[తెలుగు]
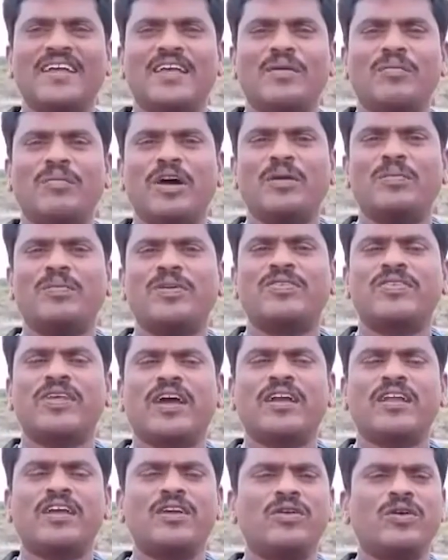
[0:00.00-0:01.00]
ఎంఆర్పీ
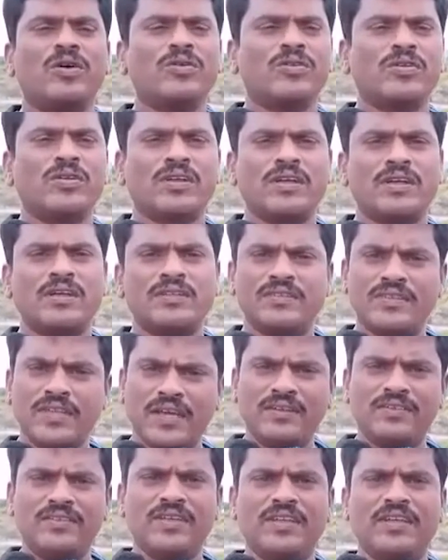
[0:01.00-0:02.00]
సంగడి నివాసవర్గ
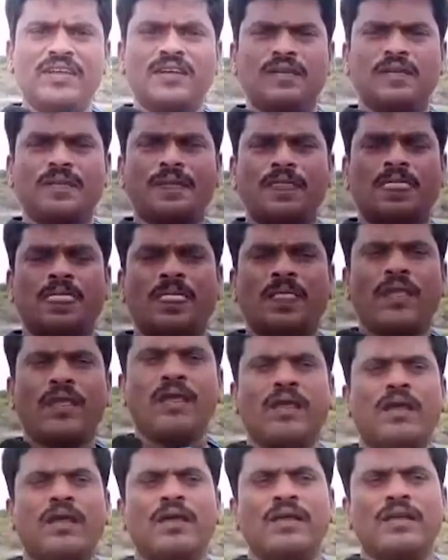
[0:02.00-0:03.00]
ఇన్ఛార్జీని
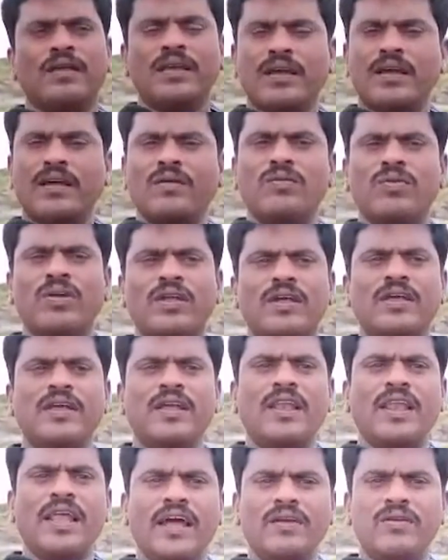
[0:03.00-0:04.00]
ఇక్కడ ఉండే ఈ
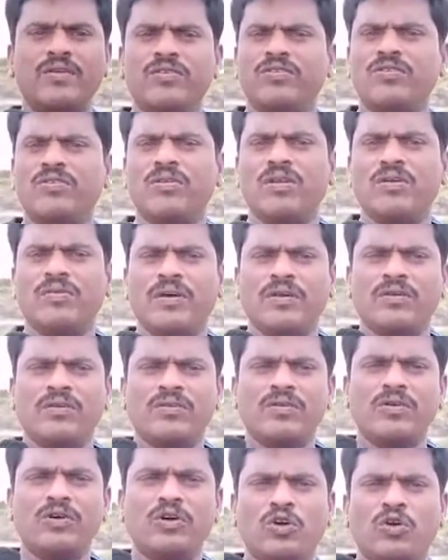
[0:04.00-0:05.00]
ల్యాండ్ విషయంలో వరకు
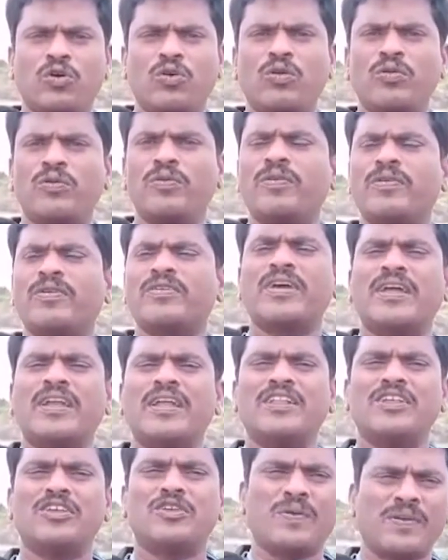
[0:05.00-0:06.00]
కులవృక్ష
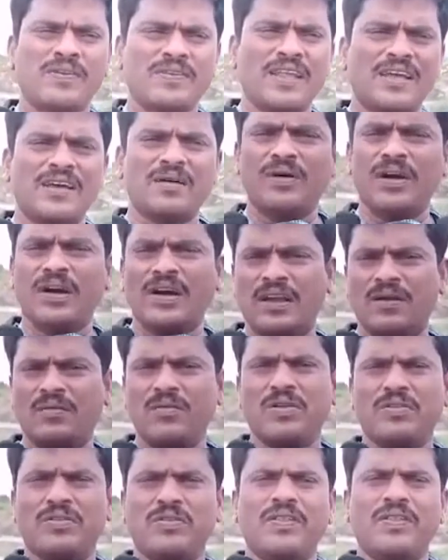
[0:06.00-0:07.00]
అనేది స్పష్టంగా మాకు
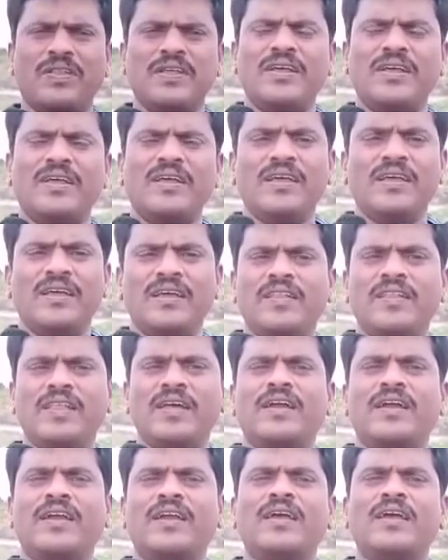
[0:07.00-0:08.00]
కనబడుతుంది
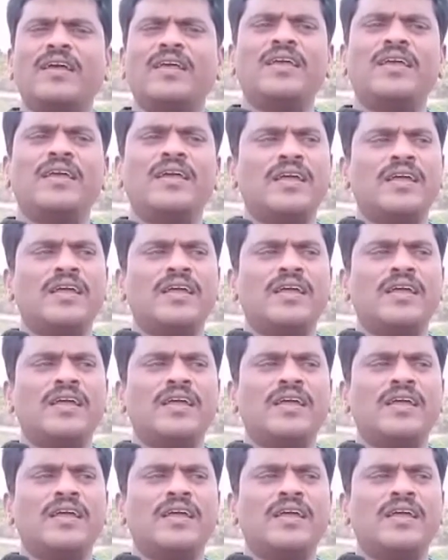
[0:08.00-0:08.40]
ఎందుకంటే ఈ